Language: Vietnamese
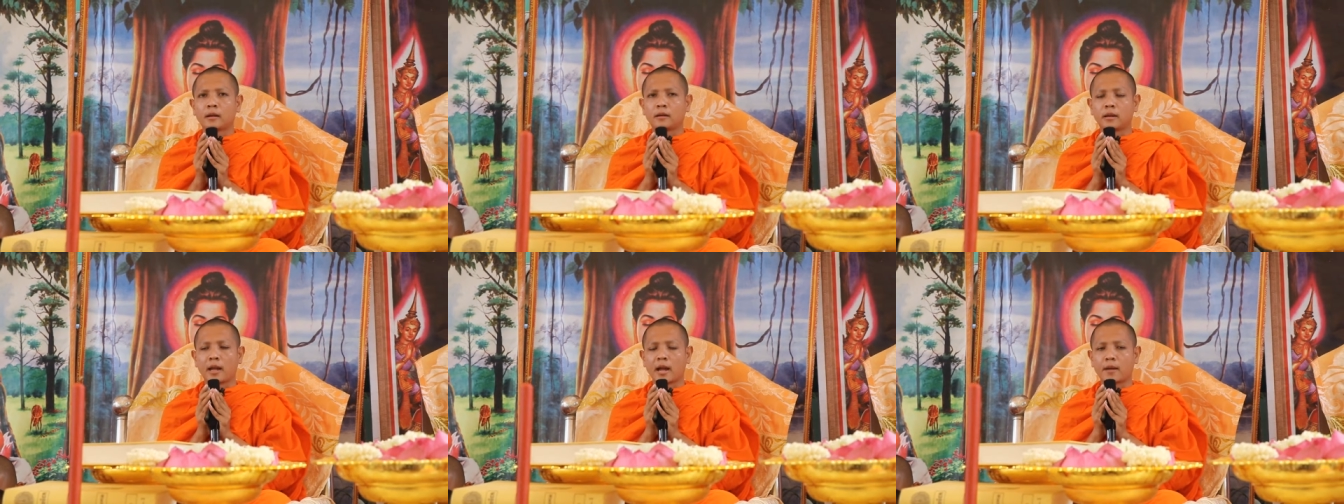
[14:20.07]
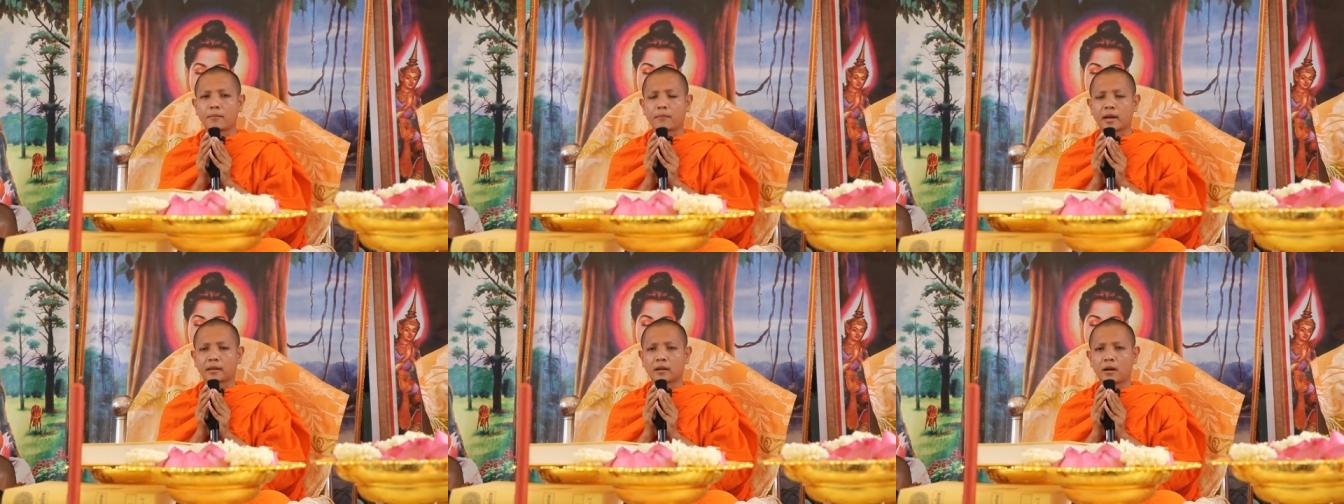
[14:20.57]
nè
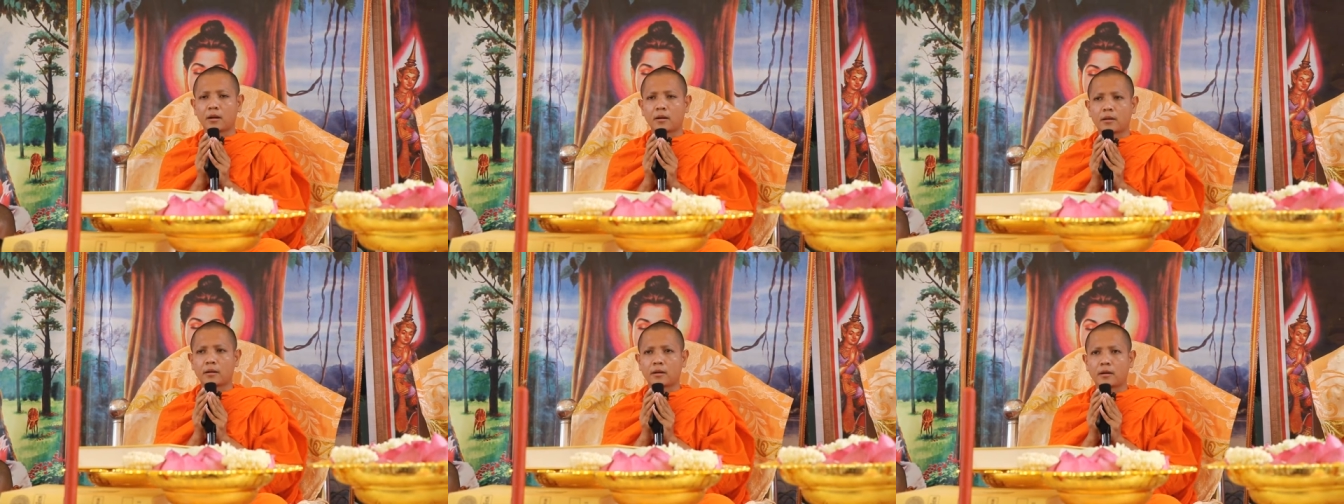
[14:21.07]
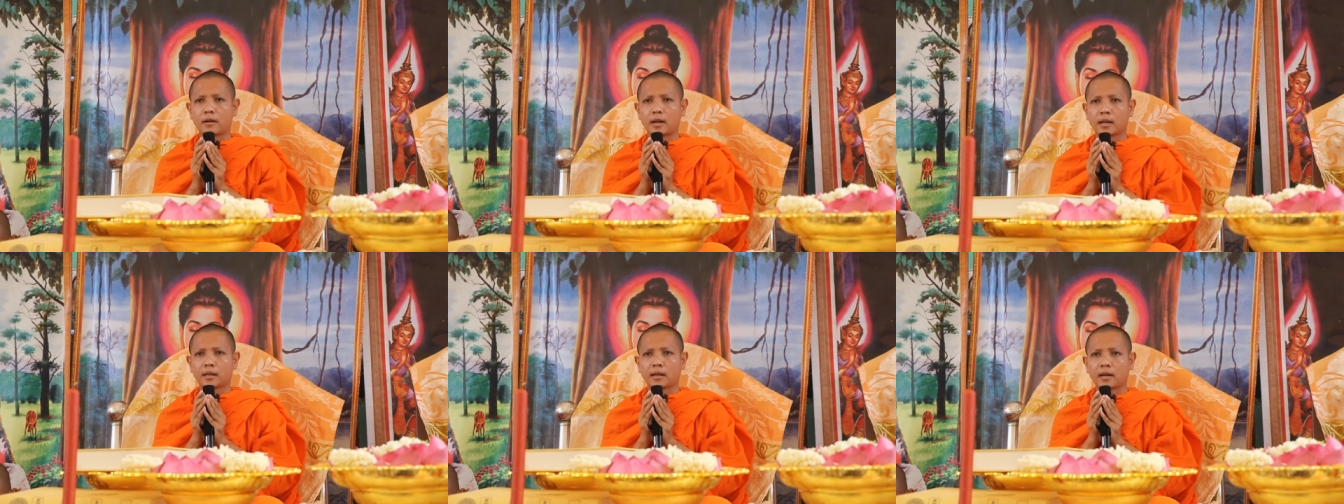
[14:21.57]
matho
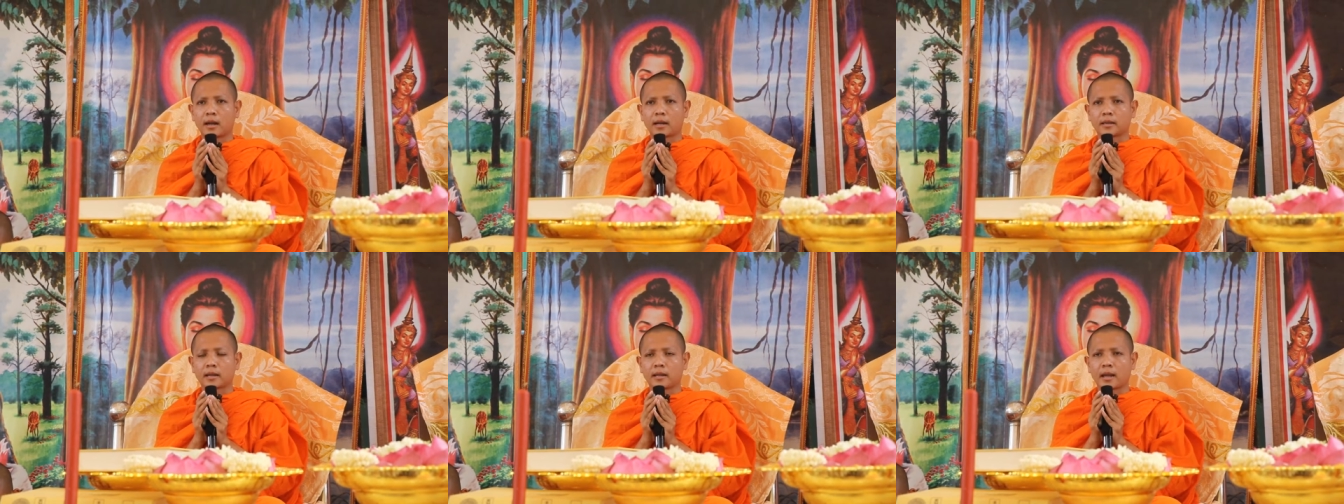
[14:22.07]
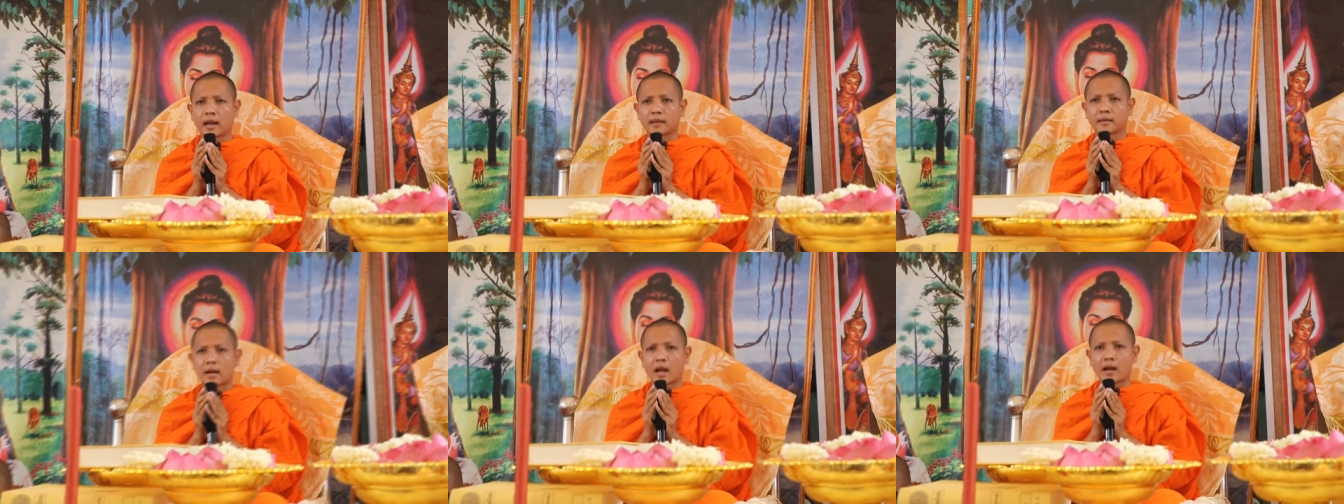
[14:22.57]

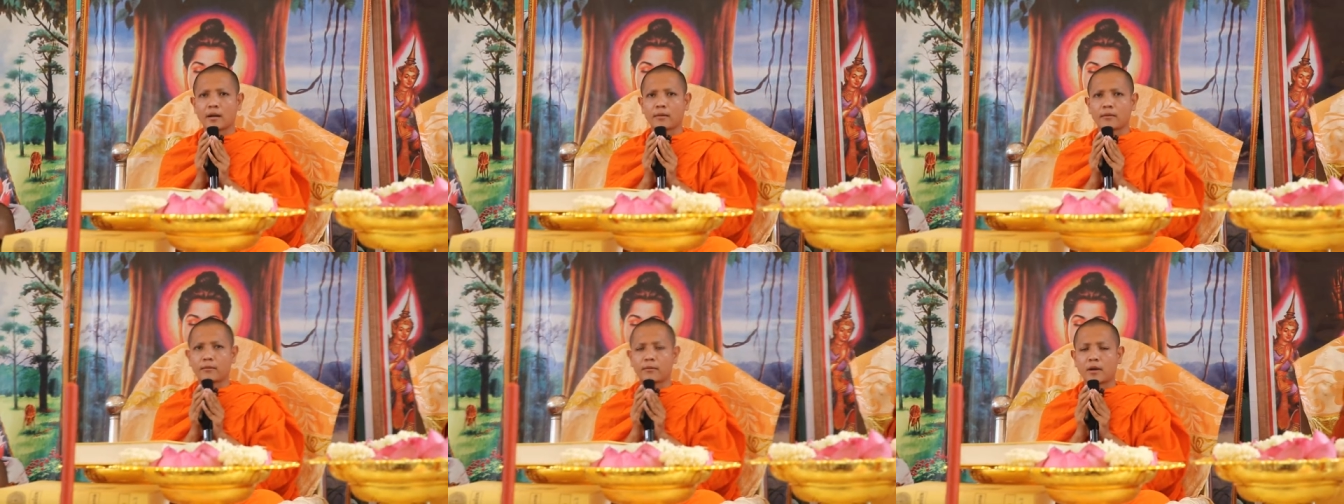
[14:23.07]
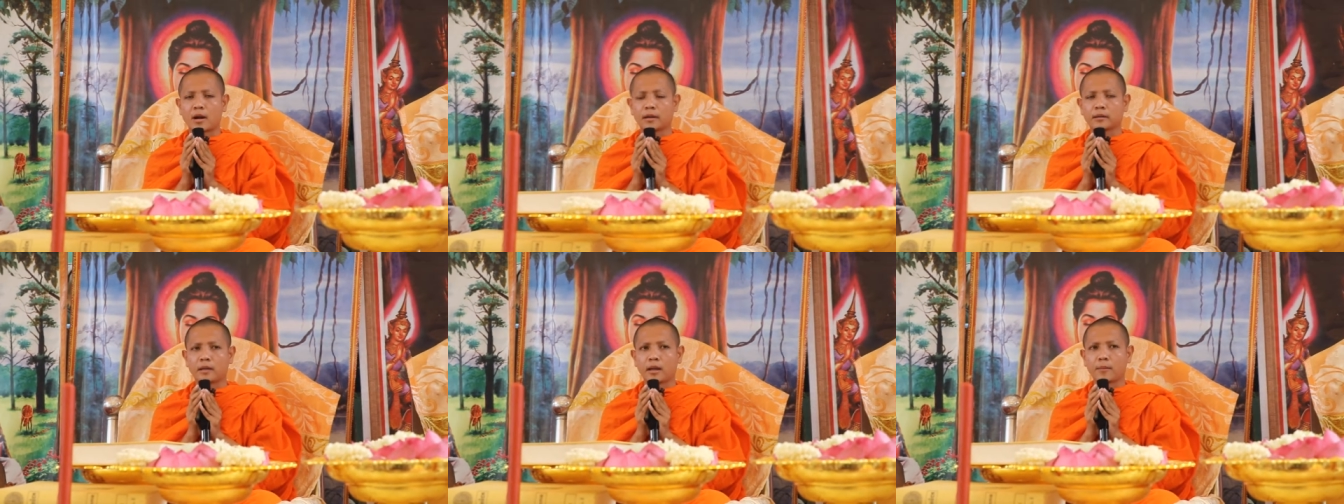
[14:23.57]
ratanatiyassa
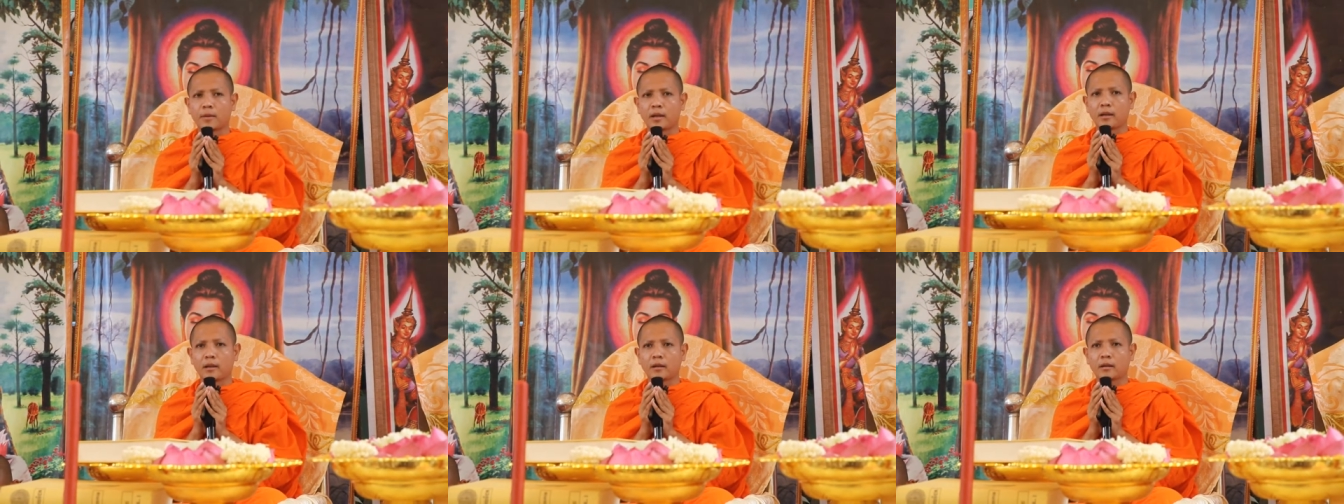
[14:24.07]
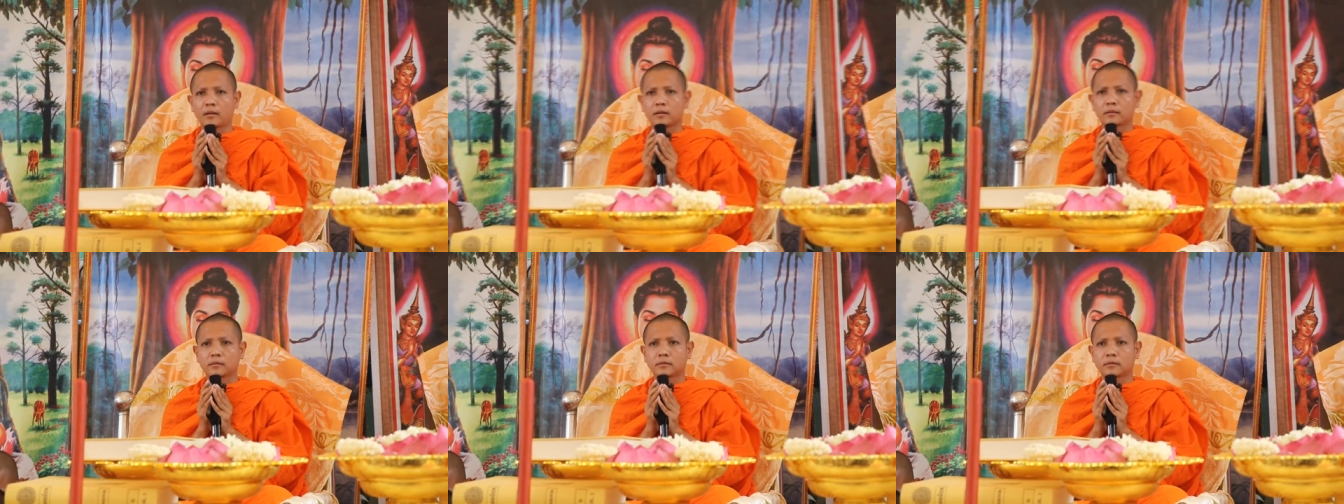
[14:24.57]
Văn tiêu mi
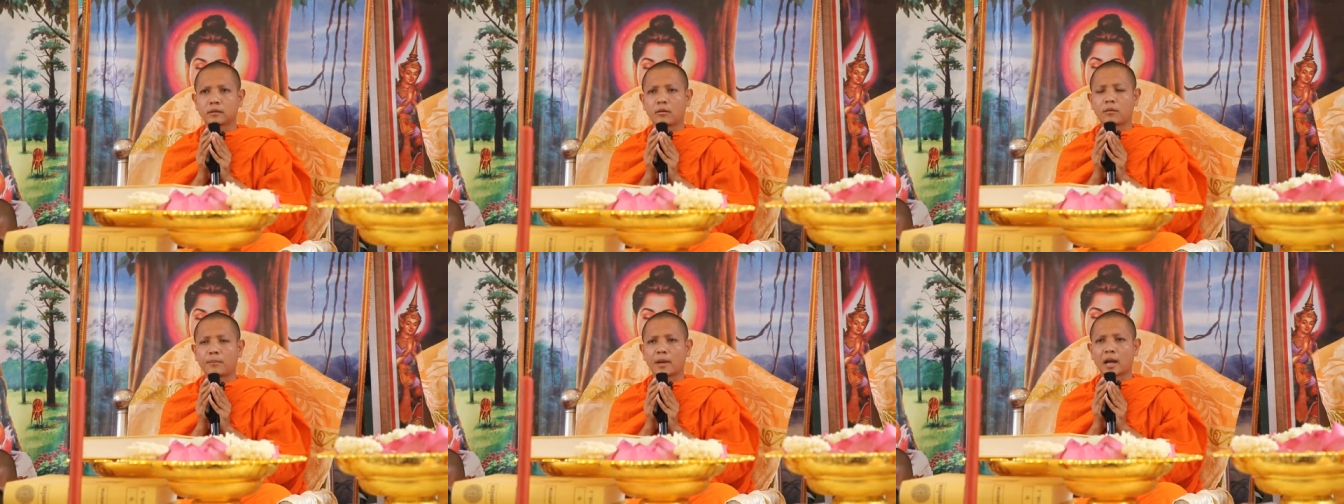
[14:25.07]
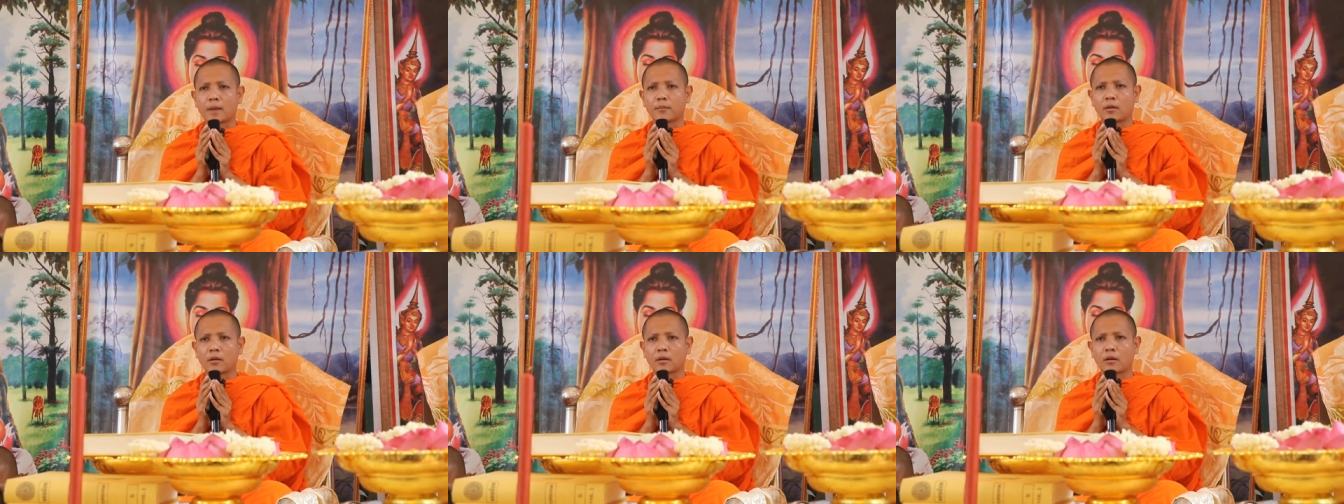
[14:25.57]
tu bạc
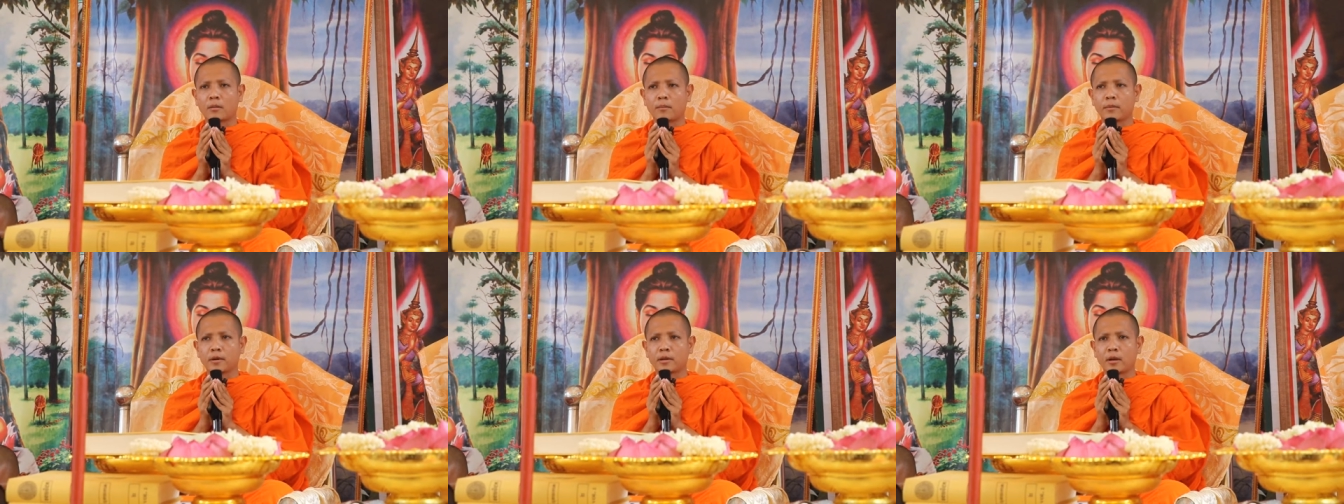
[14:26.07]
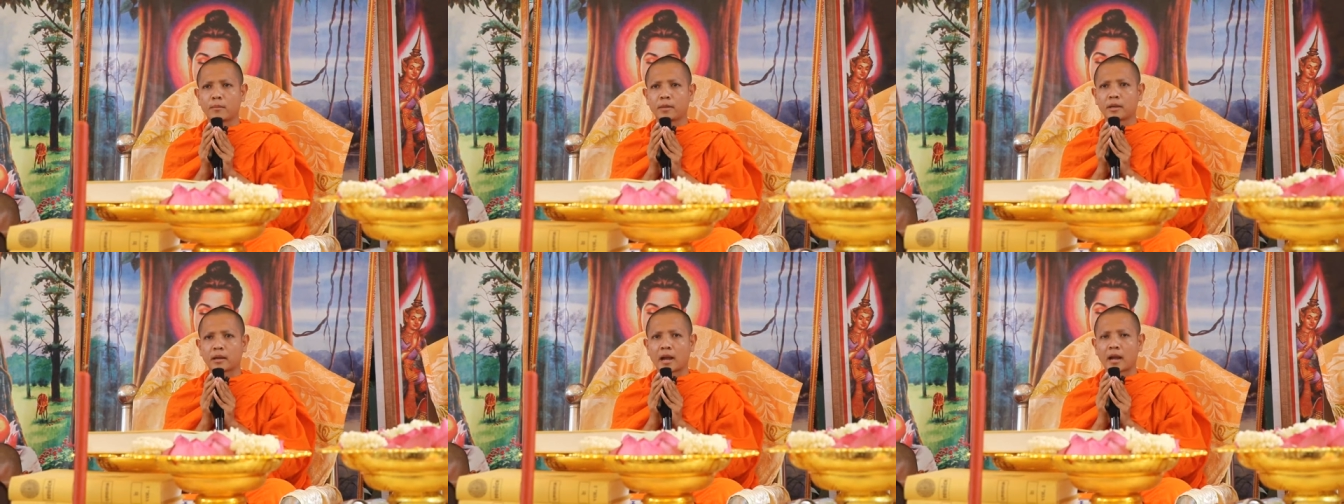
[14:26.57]
bông cung nhóm
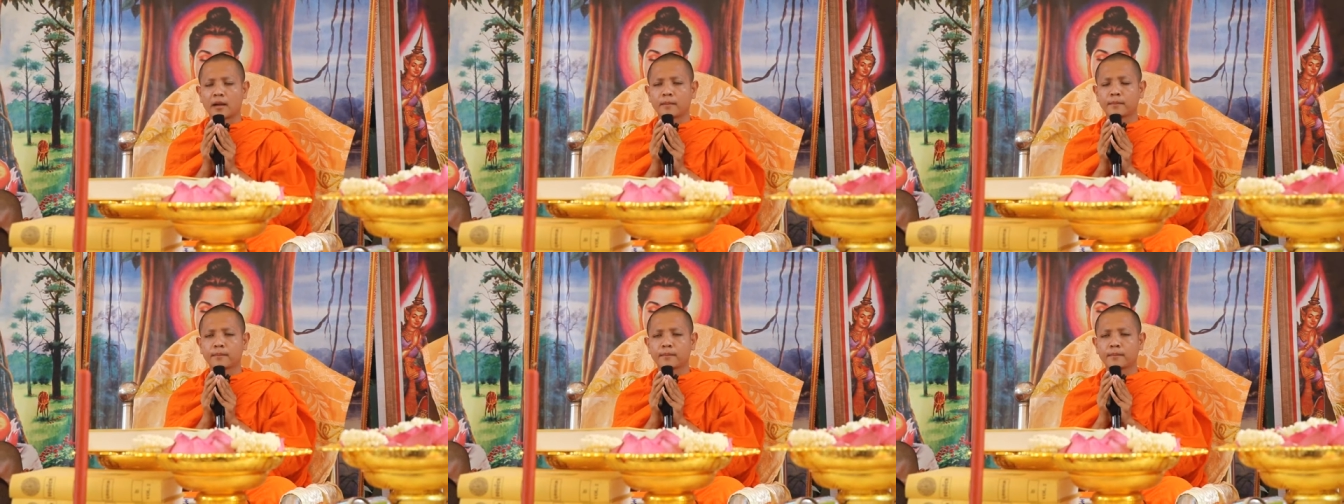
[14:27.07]
mạch cha